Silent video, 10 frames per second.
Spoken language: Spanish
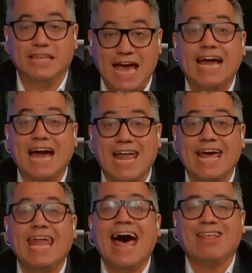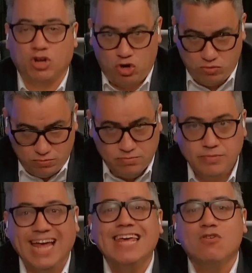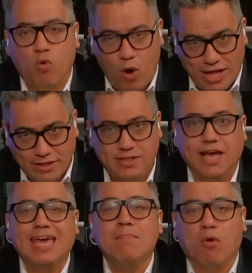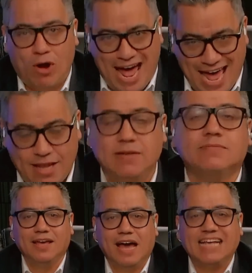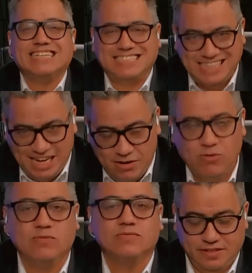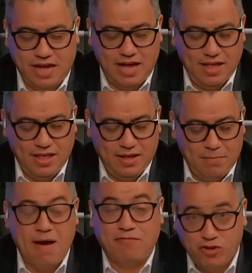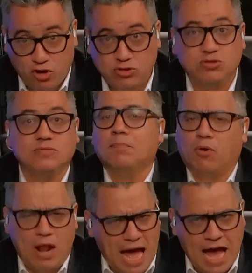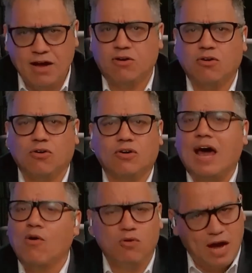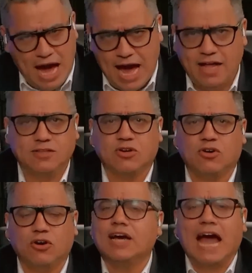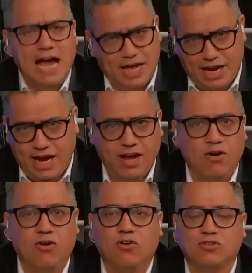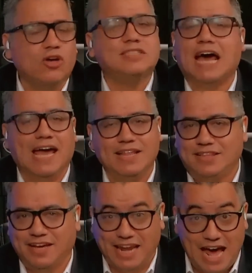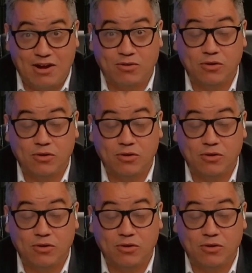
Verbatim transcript: Díaz Canel ladrón, delincuente, inmoral, asesino, ¿da? mafioso. Polanco, Raúl Castro, el Cangrejo, toda esa gente, claro.